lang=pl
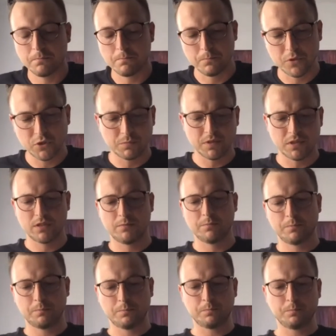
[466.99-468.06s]
myśmy,
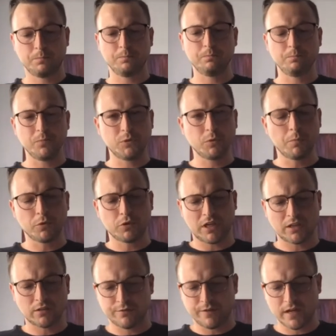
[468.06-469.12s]
myśmy
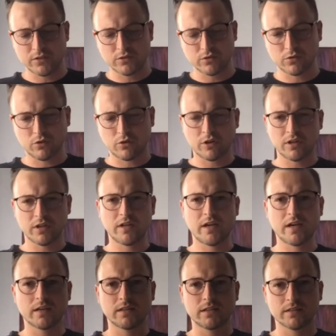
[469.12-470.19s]
potraktowali to trochę
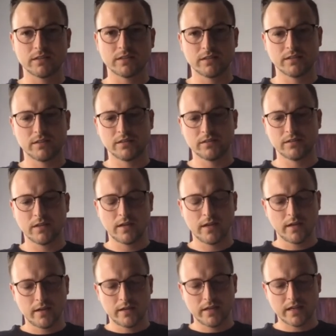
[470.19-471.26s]
jak,
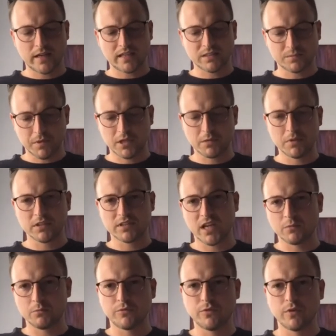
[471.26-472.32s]
jak eksperyment.
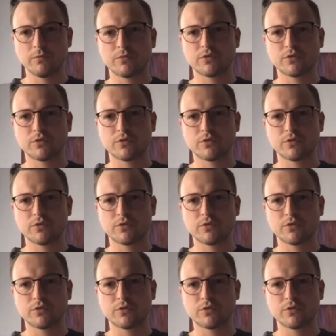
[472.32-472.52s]
eksperyment.